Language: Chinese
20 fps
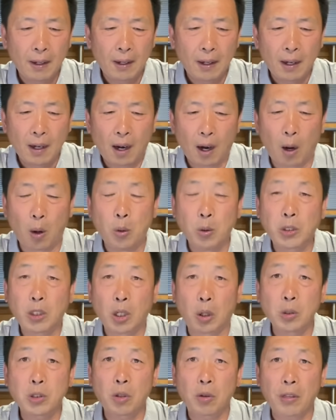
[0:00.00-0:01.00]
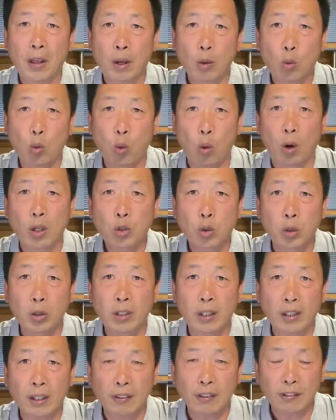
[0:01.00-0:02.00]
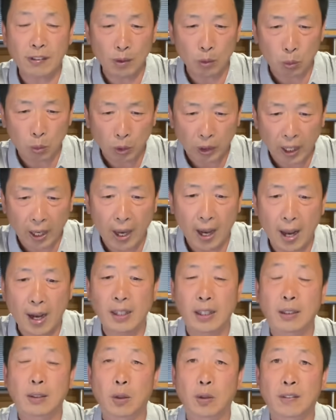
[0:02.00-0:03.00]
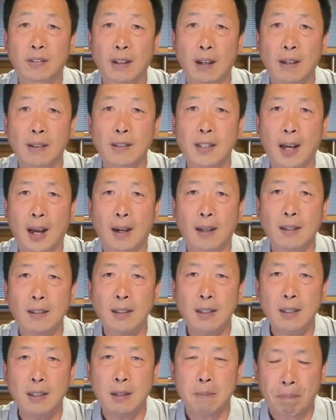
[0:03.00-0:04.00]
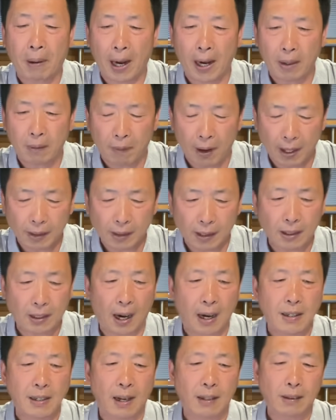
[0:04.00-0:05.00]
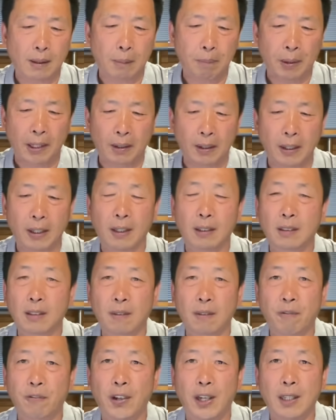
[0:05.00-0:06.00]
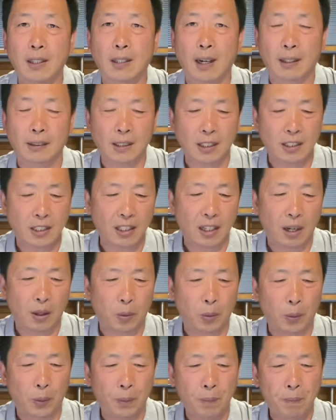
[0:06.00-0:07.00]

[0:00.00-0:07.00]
欧洲就在过去的这四五天里就增加了一百万个感染的病例，这非常的邪乎。